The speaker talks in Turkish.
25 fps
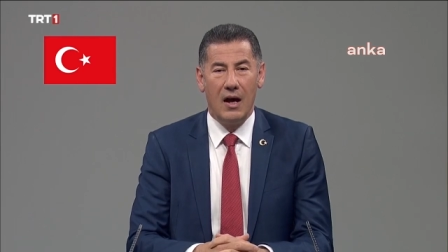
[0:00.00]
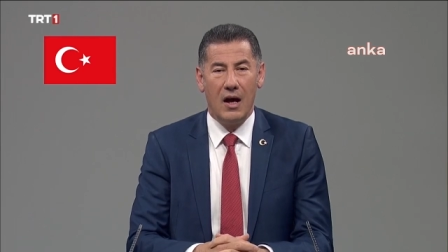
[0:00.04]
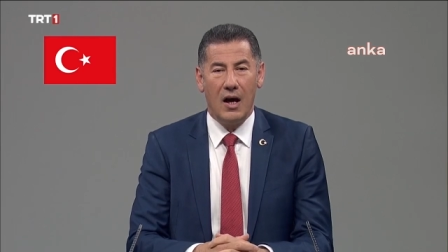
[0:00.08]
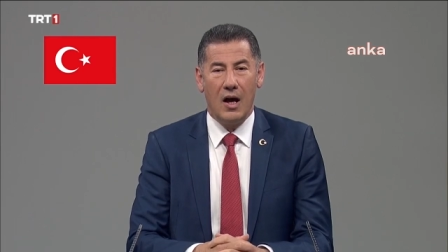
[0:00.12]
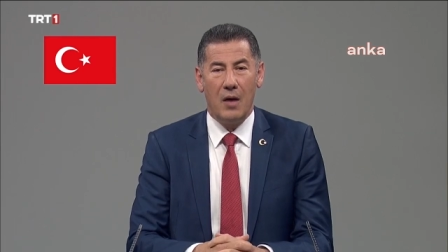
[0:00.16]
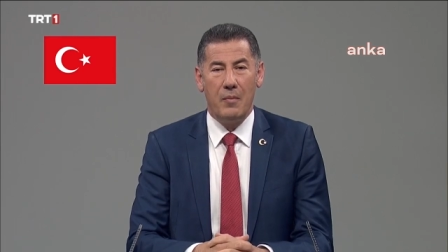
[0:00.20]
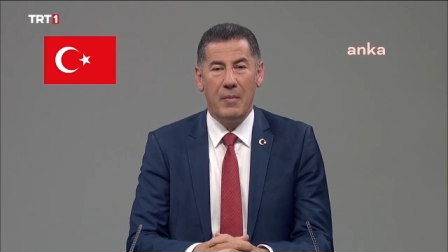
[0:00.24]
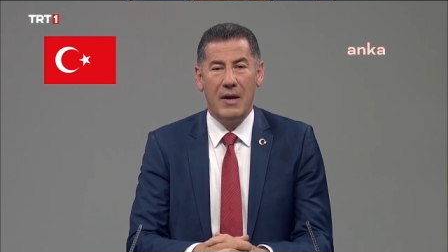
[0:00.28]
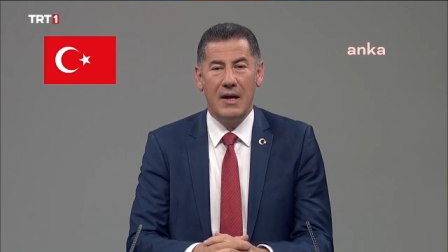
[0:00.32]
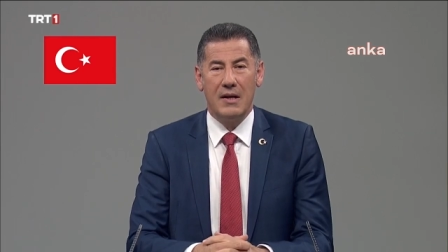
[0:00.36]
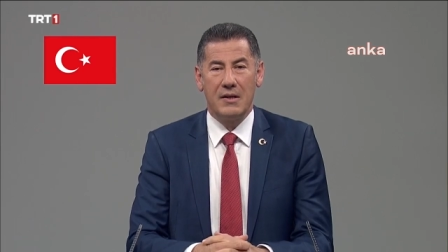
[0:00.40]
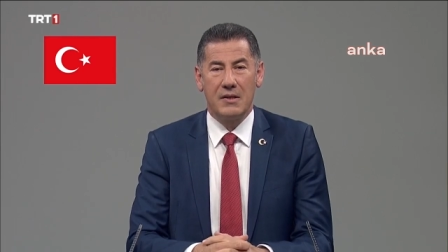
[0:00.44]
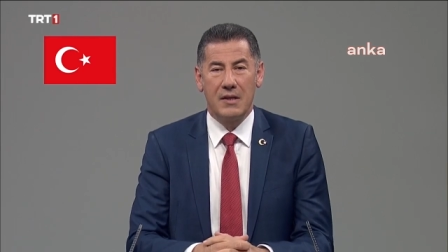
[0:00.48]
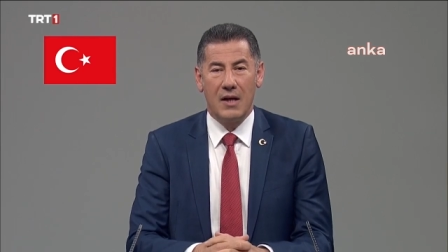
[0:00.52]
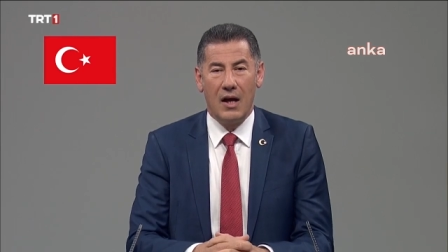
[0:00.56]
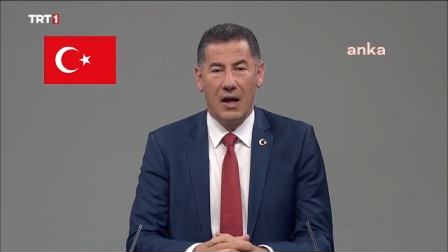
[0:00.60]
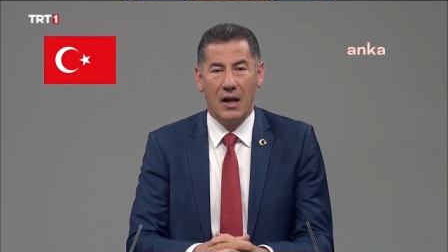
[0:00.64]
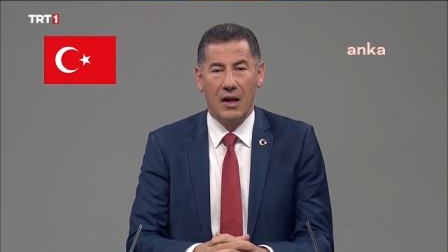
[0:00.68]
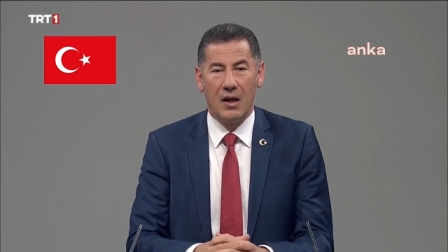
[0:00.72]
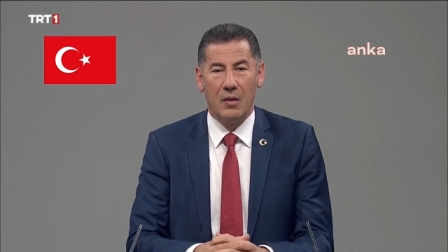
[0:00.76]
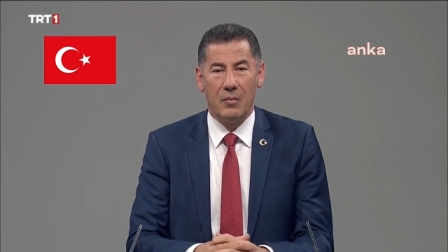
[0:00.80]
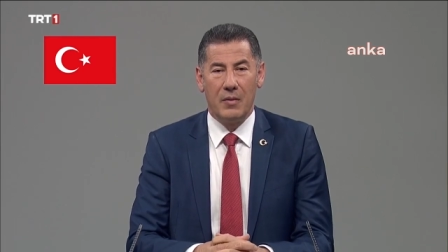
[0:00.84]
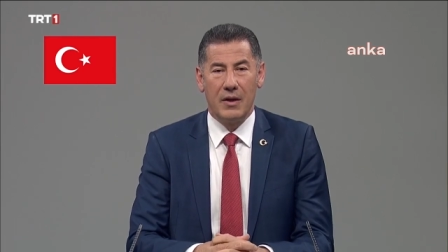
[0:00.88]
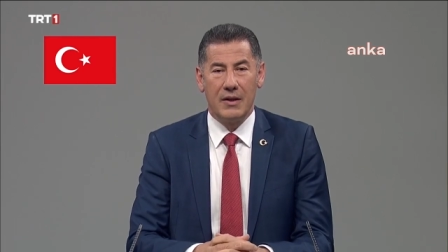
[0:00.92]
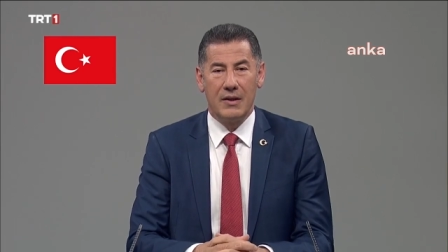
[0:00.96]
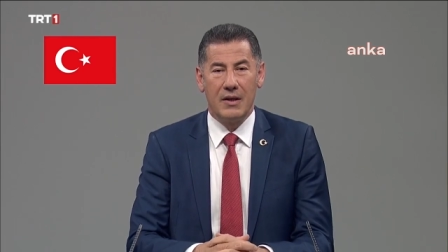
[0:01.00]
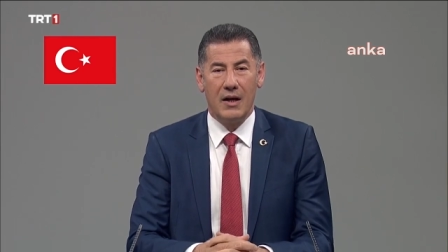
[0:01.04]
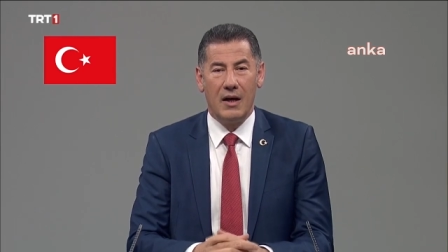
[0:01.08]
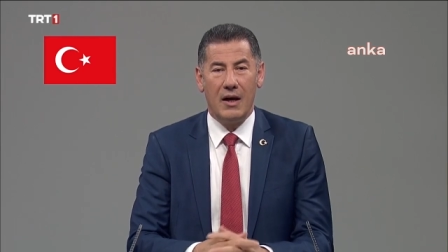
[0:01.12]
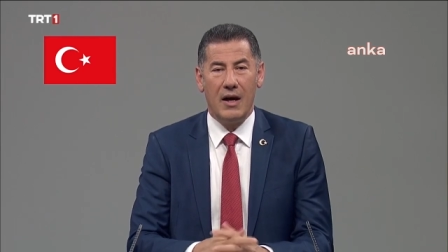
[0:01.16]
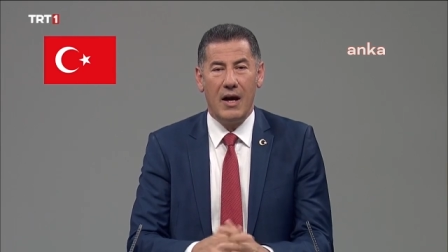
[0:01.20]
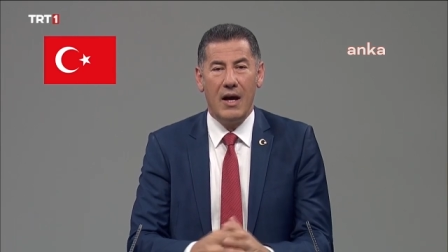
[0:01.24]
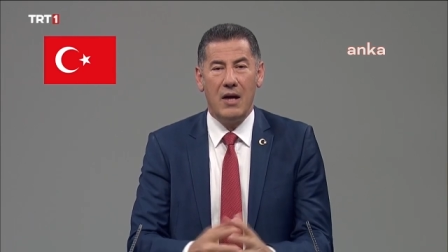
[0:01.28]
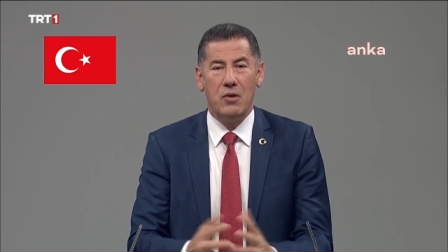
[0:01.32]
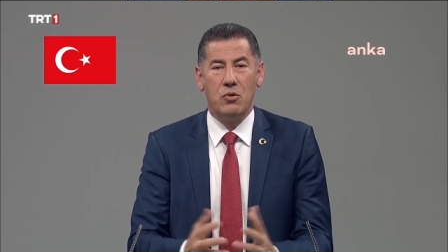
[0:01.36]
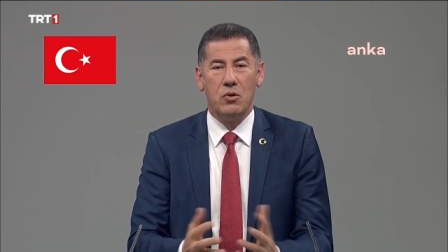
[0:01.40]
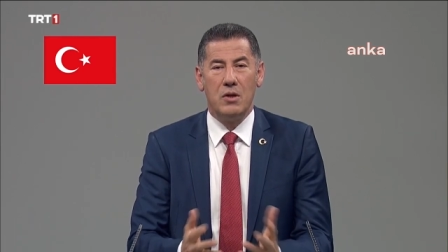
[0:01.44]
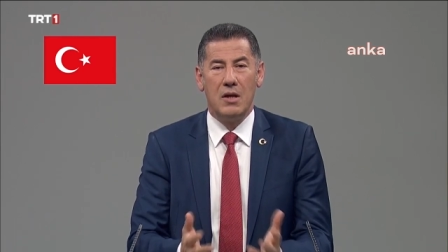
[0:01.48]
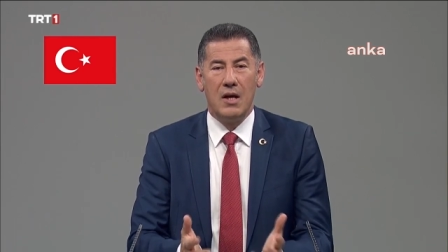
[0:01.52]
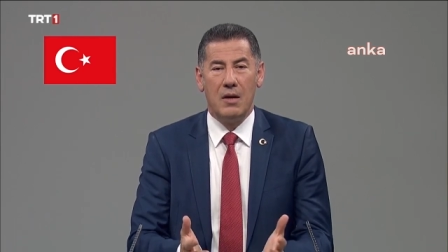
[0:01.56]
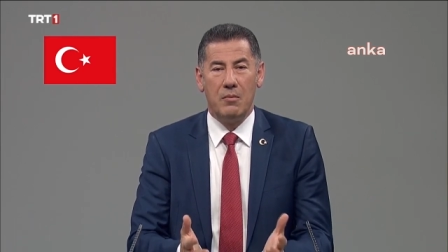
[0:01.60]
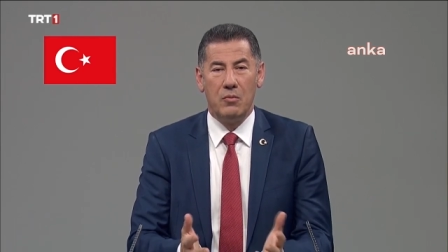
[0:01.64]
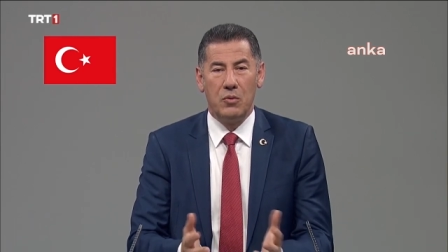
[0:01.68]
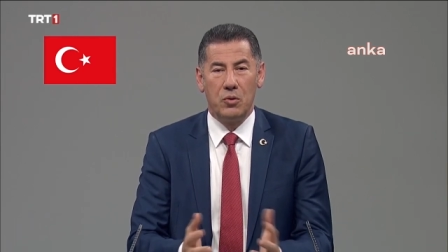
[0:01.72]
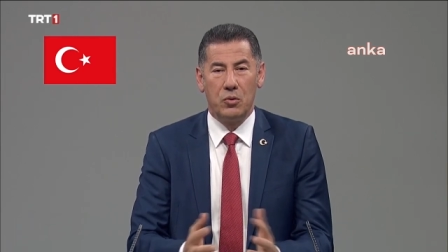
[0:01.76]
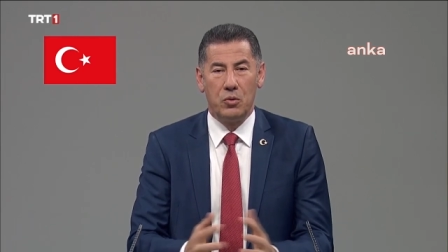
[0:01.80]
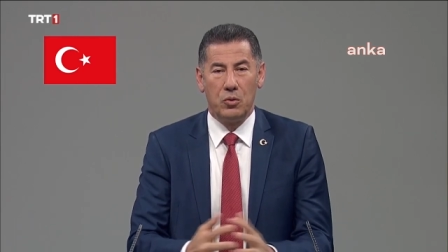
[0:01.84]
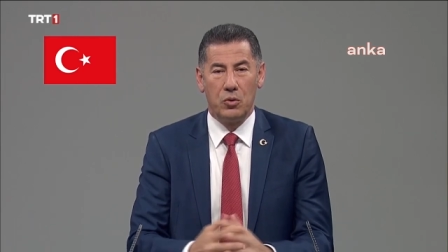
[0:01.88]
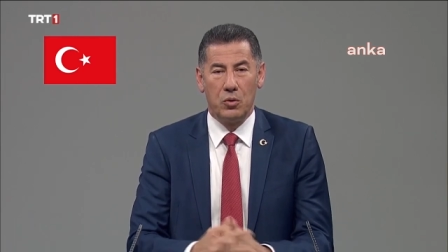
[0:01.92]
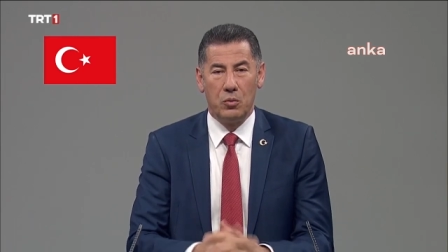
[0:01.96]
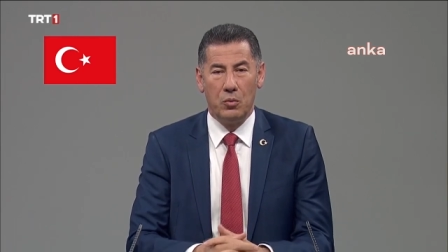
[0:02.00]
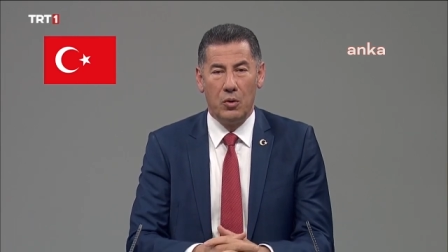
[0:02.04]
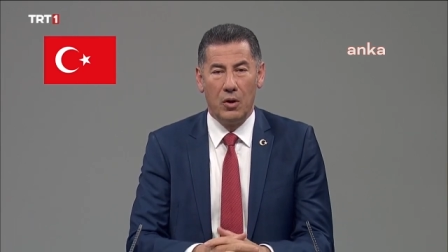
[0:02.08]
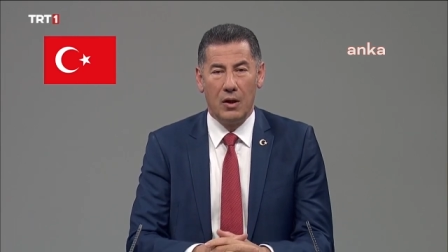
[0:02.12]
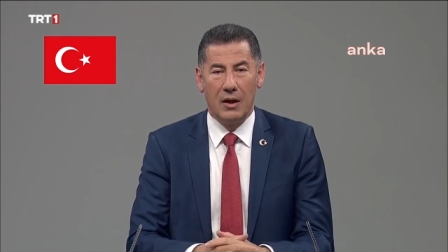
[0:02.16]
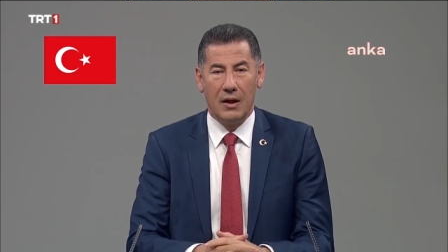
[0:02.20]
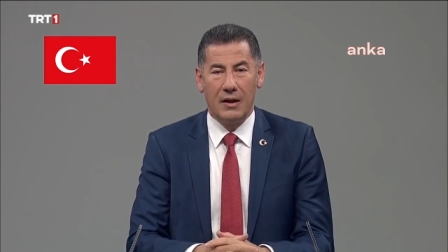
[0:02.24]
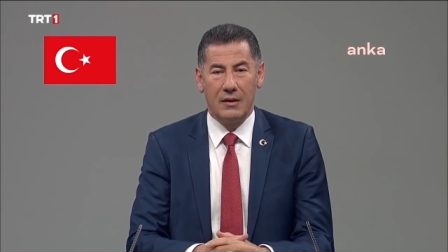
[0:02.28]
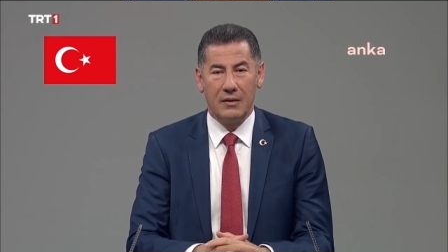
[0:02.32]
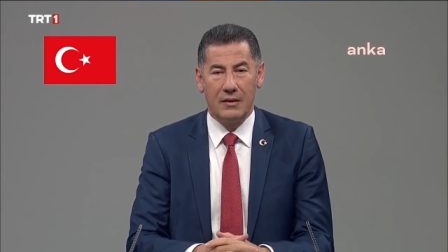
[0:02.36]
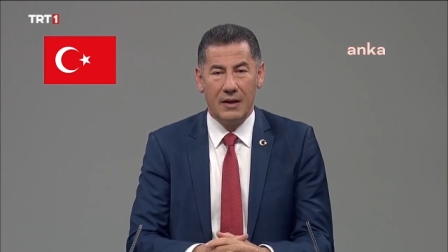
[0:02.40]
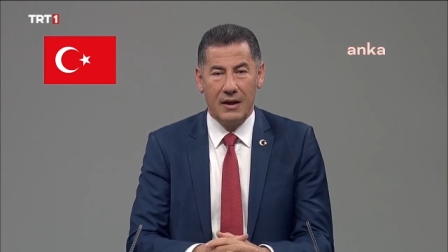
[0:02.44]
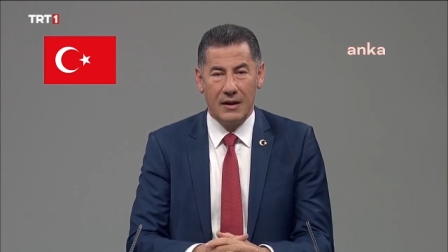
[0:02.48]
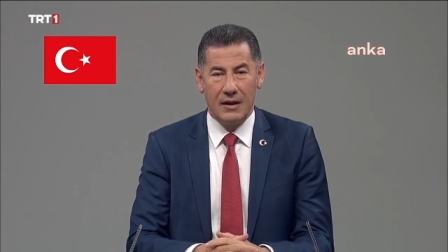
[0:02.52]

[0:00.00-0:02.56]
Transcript: haber sağlamada en önemli kurumu olan